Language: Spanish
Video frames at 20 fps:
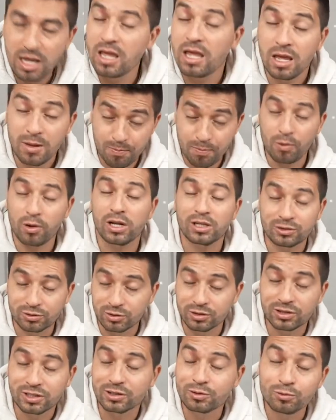Y por
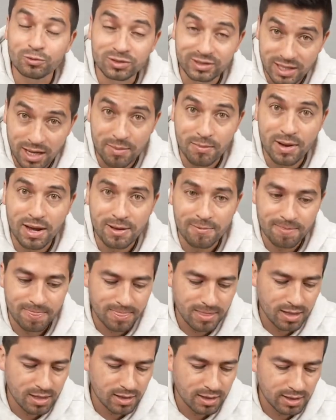esto ese es un tema
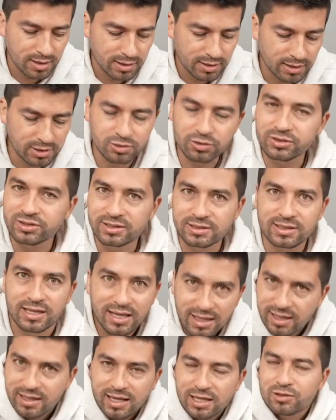que, es
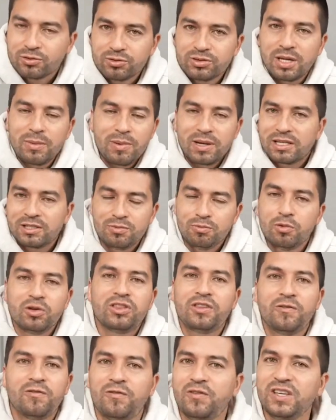un tema que es muy
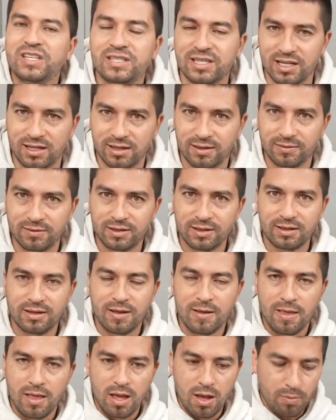difícil.
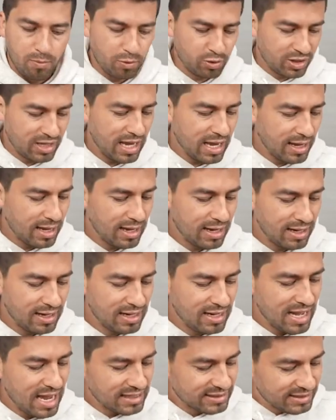Porque
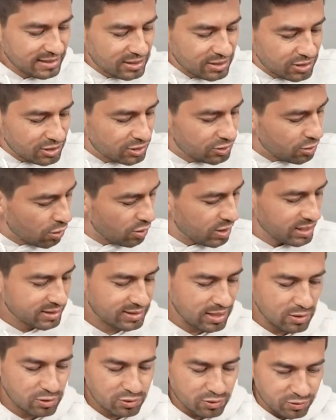las historias
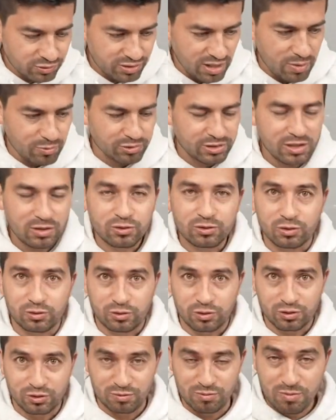que nos contamos a
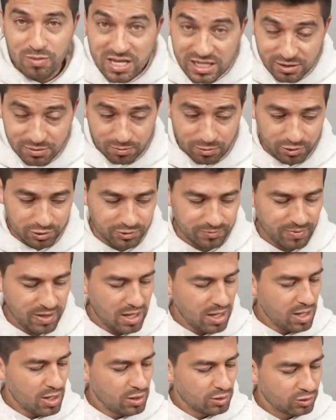nosotros mismos
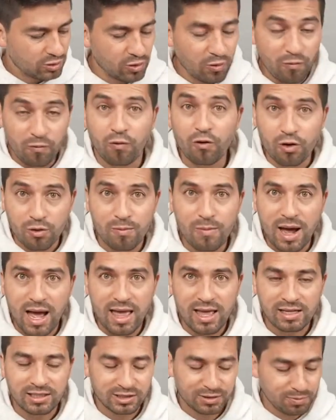son
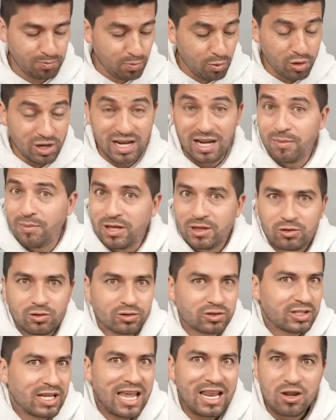formadas por
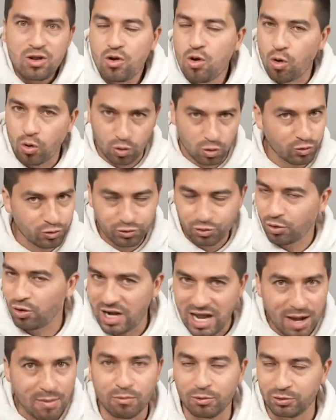elementos que no
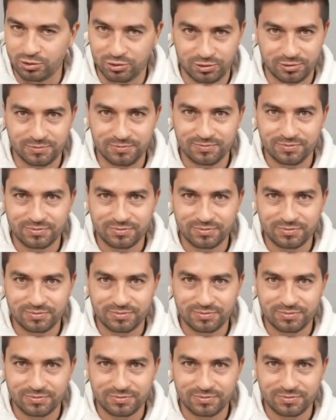controlamos.